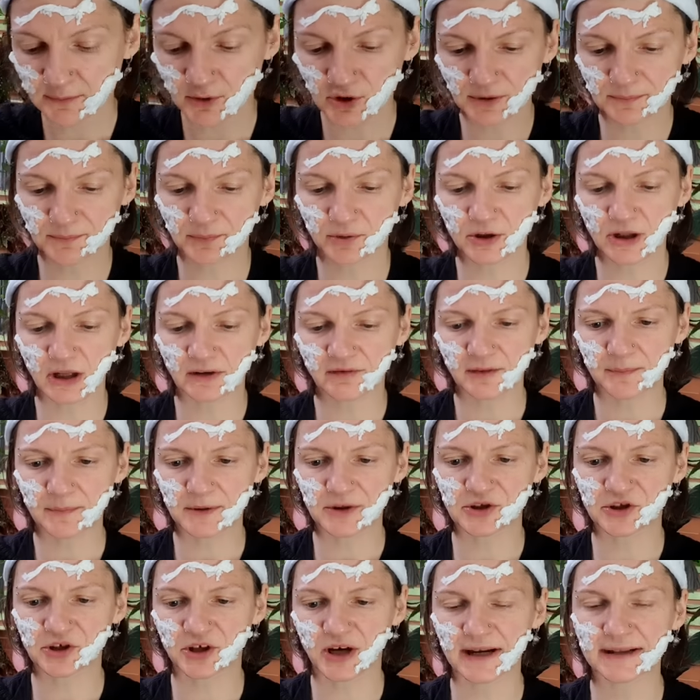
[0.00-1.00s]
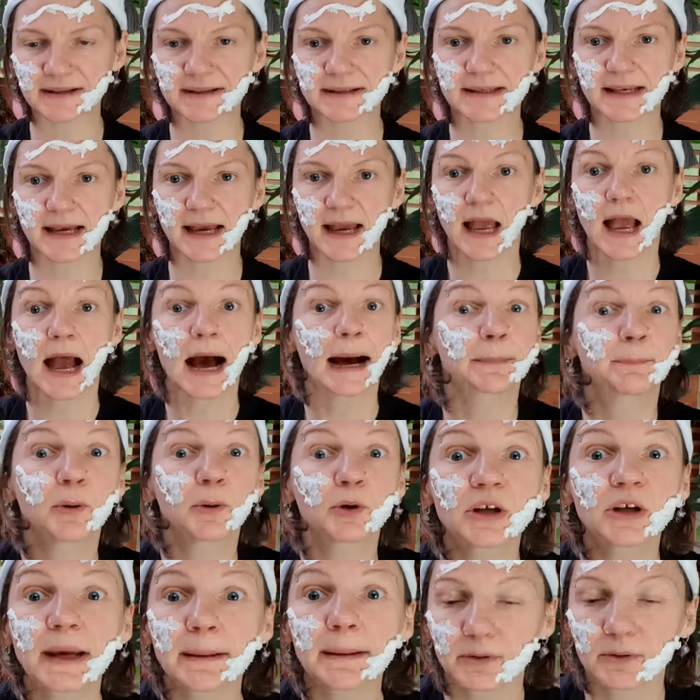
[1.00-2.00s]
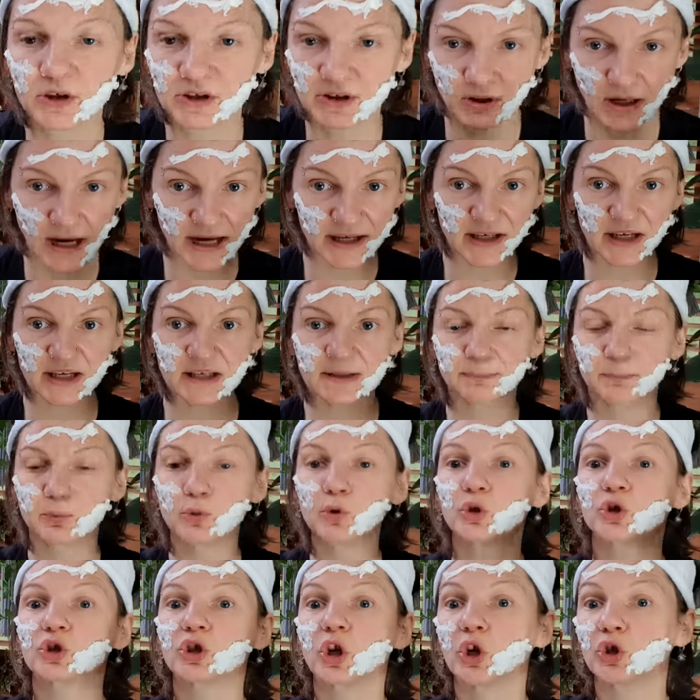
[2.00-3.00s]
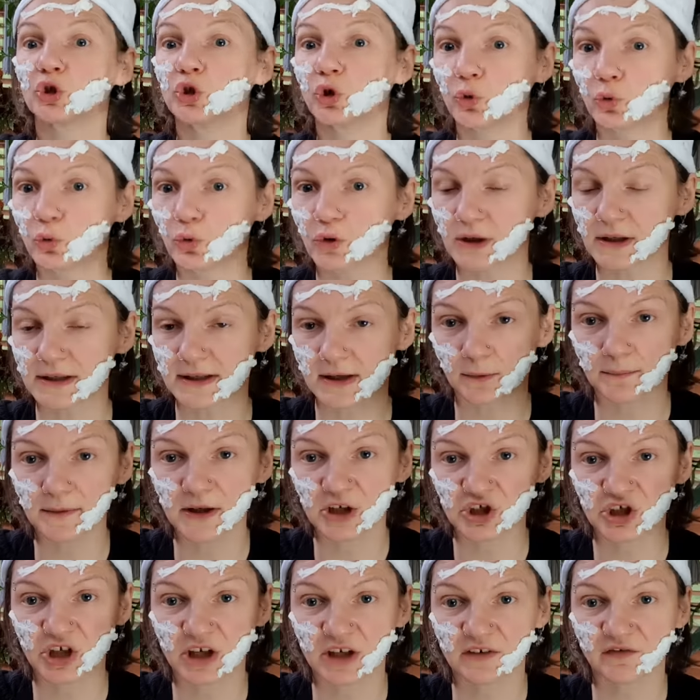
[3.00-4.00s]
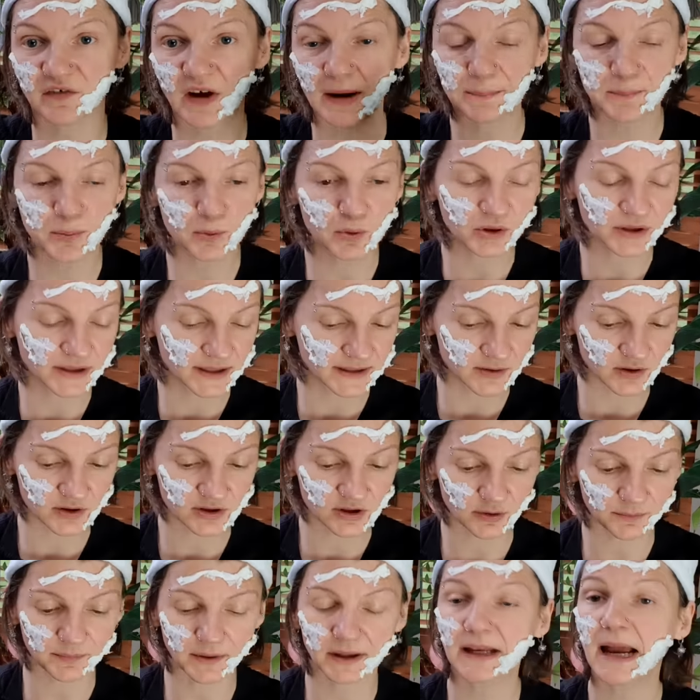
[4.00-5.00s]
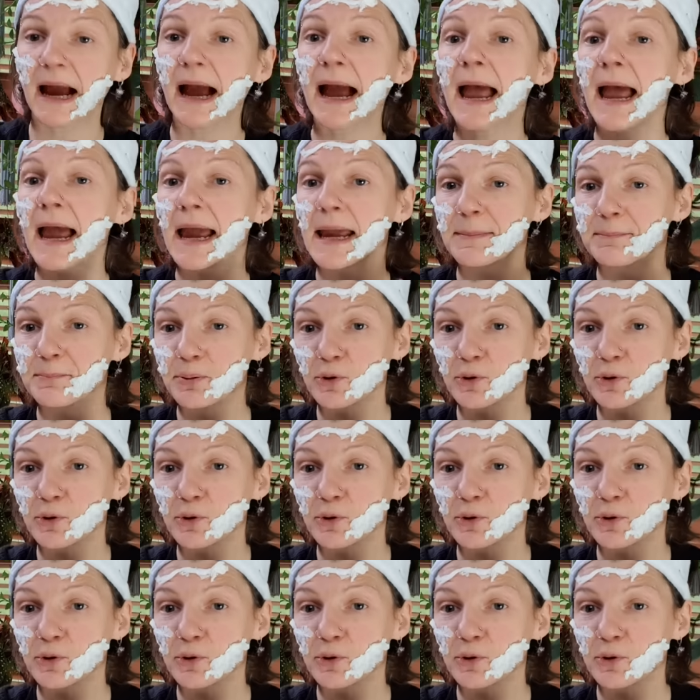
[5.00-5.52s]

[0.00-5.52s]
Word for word: może pójdę wymyć ręce, albo nie, bo jest, jest punkt drugi. Są jeszcze dwa punkty do zrobienia i